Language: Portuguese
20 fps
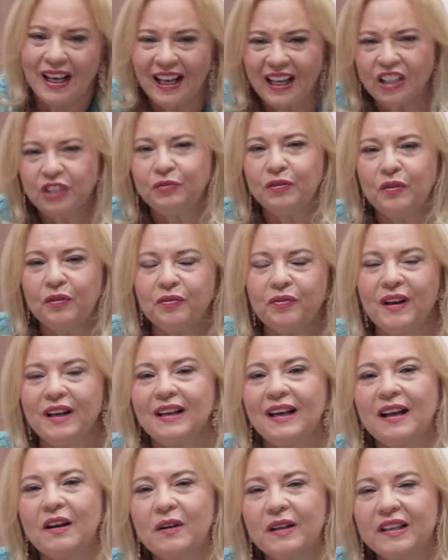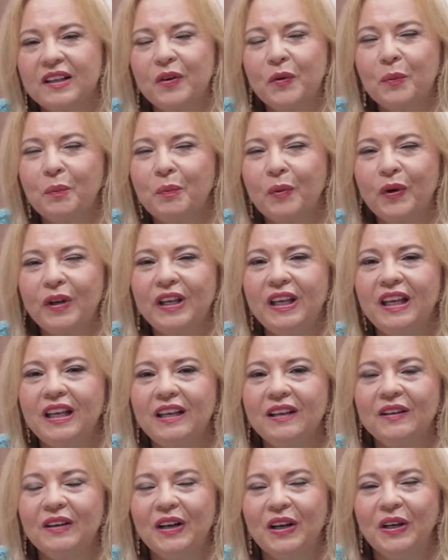Elas vão falar aqui um
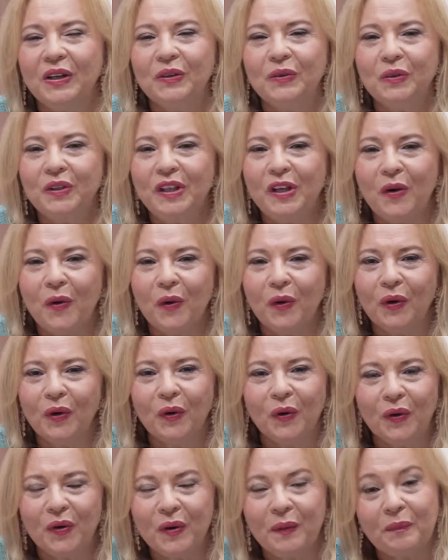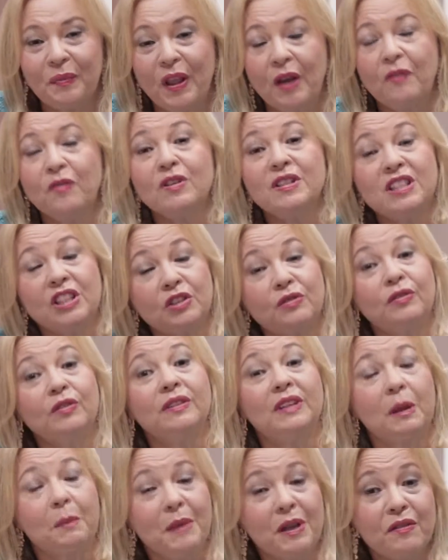pouquinho do que rolou, vocês vão
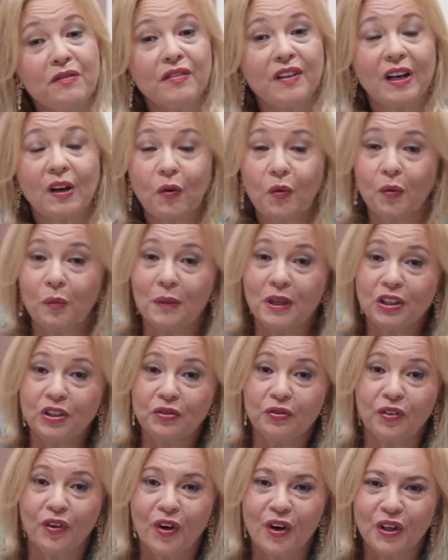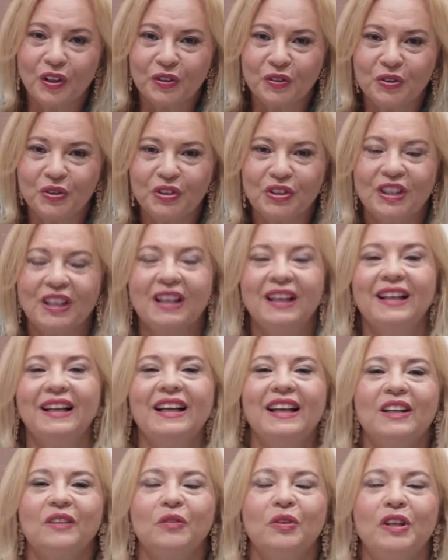também ver algumas fotos
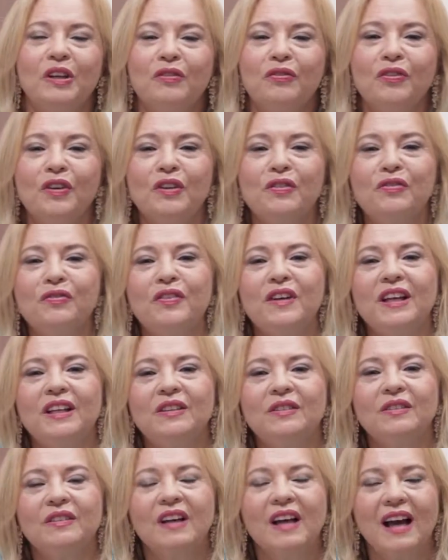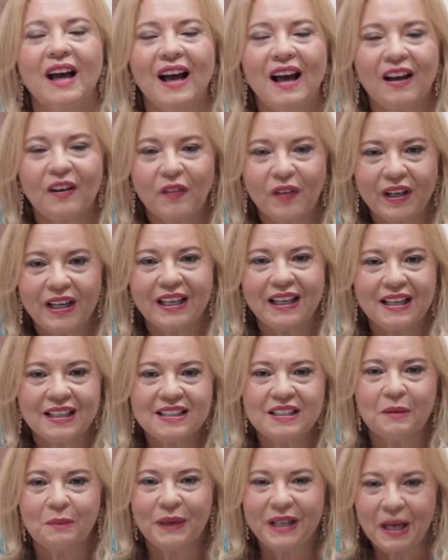né, do que foi feito. Agora, na
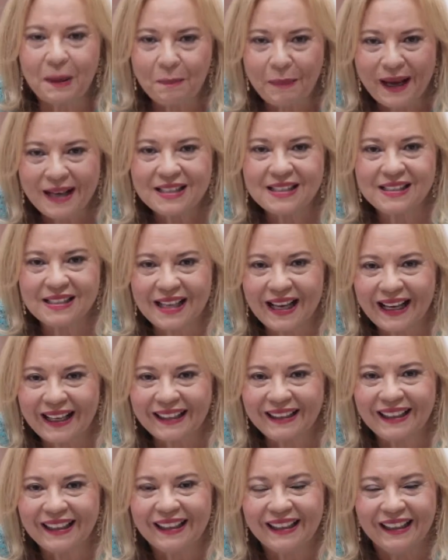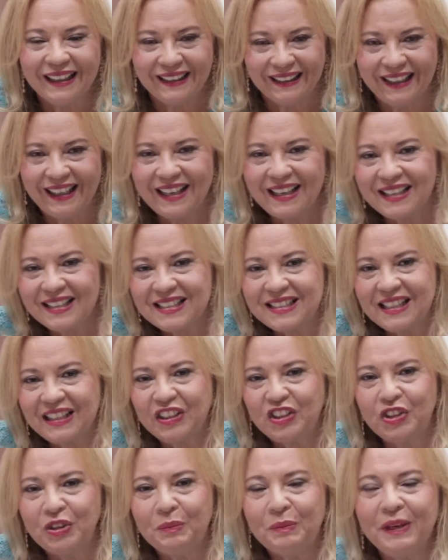semana passada, né,
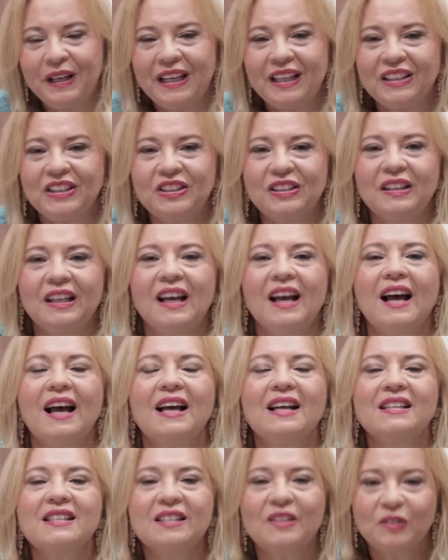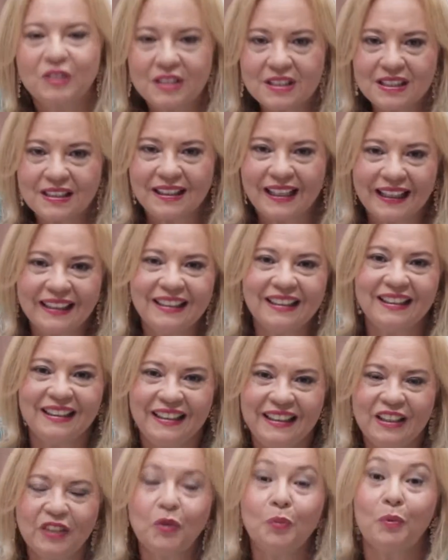recentemente, a ação de
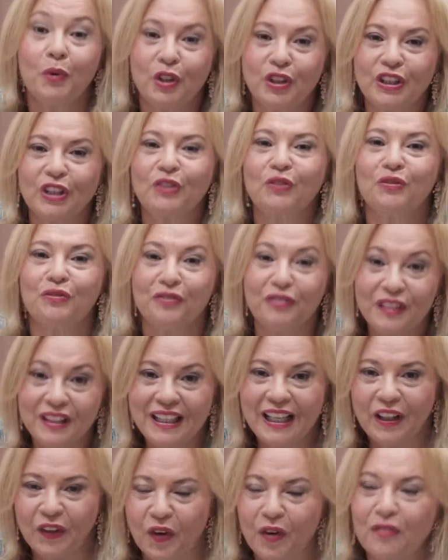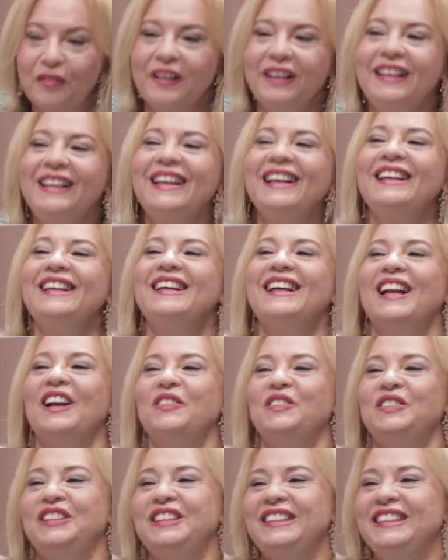cidadania do projeto Vida Nova. E aí,
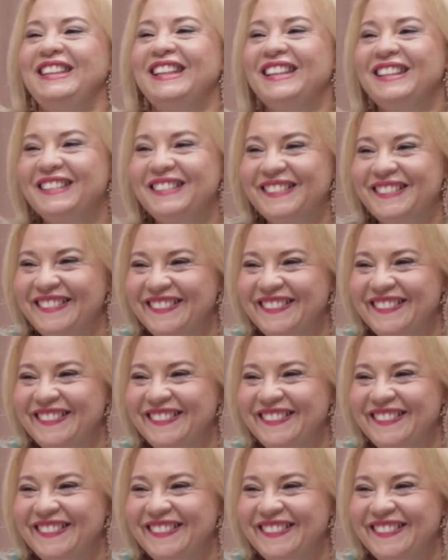Claudinha?